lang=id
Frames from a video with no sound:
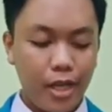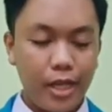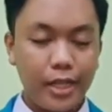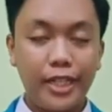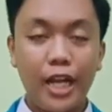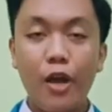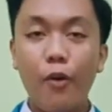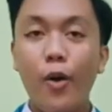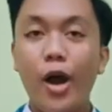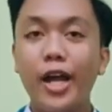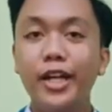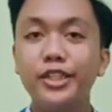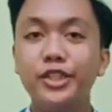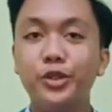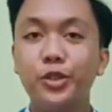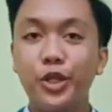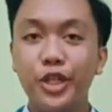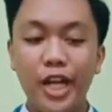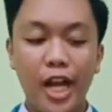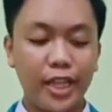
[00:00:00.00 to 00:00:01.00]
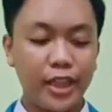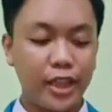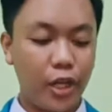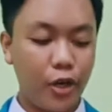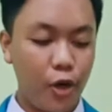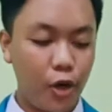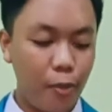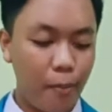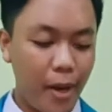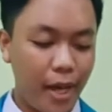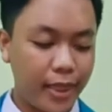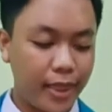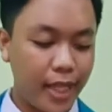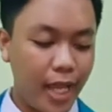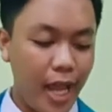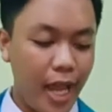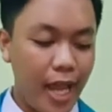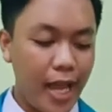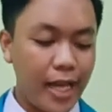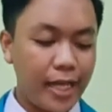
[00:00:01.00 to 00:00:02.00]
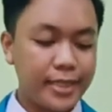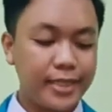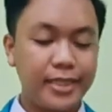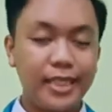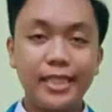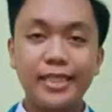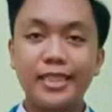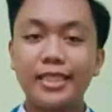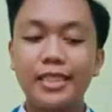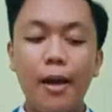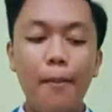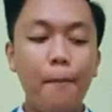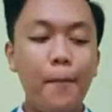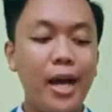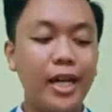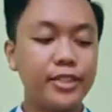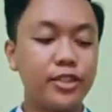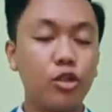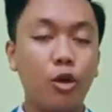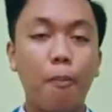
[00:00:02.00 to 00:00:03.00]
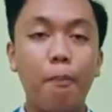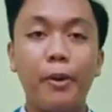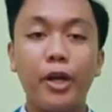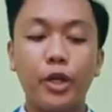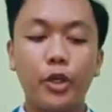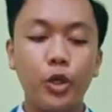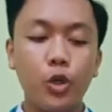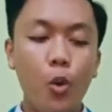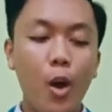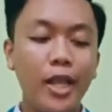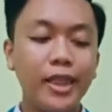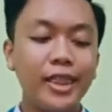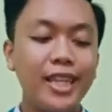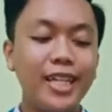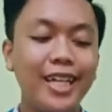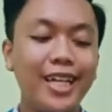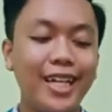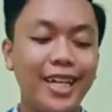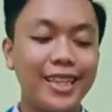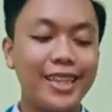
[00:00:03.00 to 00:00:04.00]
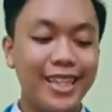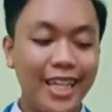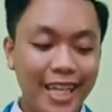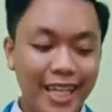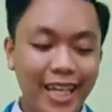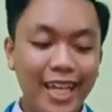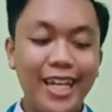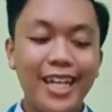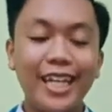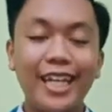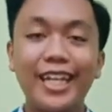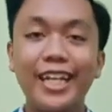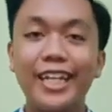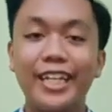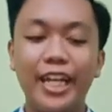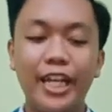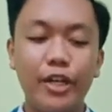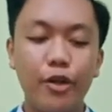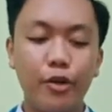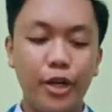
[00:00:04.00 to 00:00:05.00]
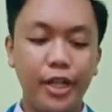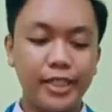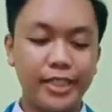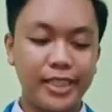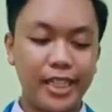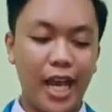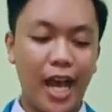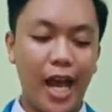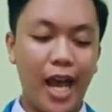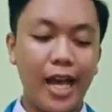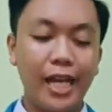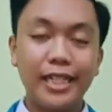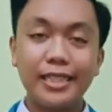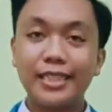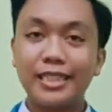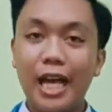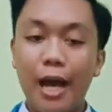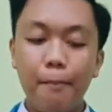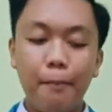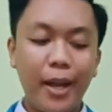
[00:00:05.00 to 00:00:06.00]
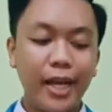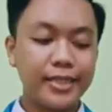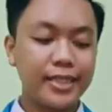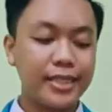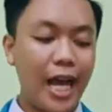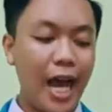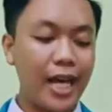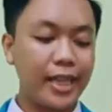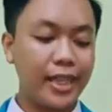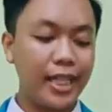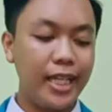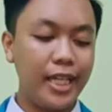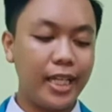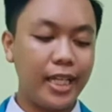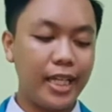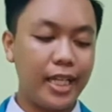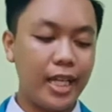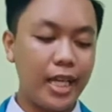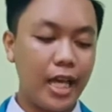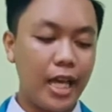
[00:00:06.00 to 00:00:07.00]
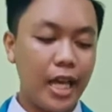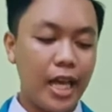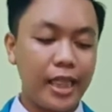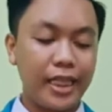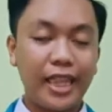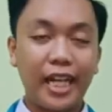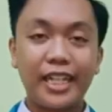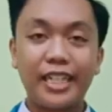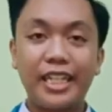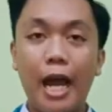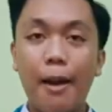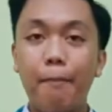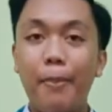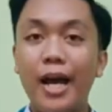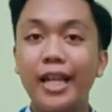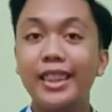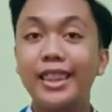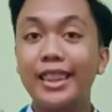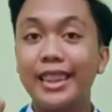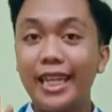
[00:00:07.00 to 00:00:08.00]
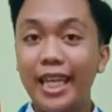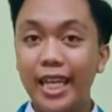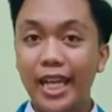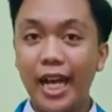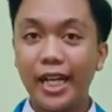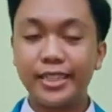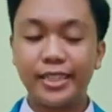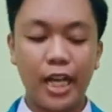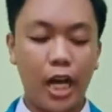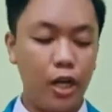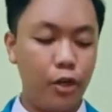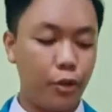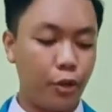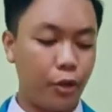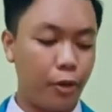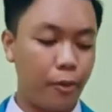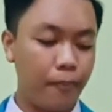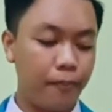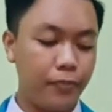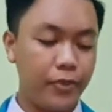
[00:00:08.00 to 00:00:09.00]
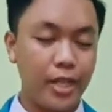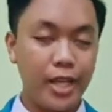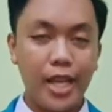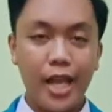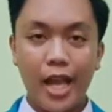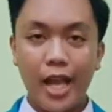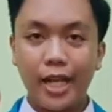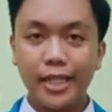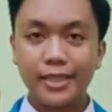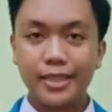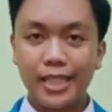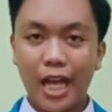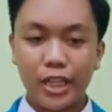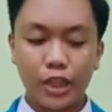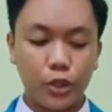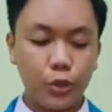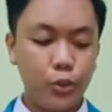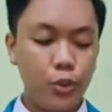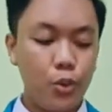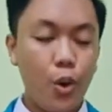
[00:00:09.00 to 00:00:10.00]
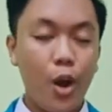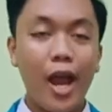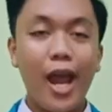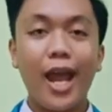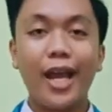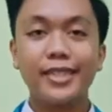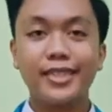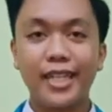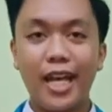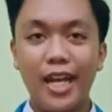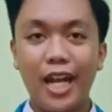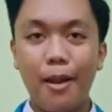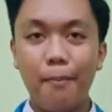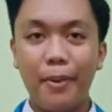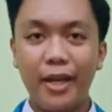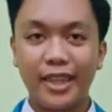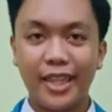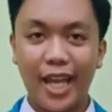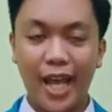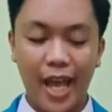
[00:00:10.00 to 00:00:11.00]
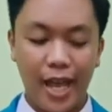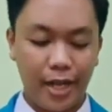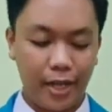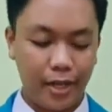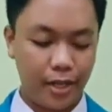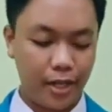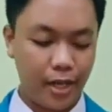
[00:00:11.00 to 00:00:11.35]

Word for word: Dewan Juri yang terhormat, sistem masuk perguruan tinggi negeri di Indonesia sampai saat ini terdapat tiga jalur. Satu, SNMPTN.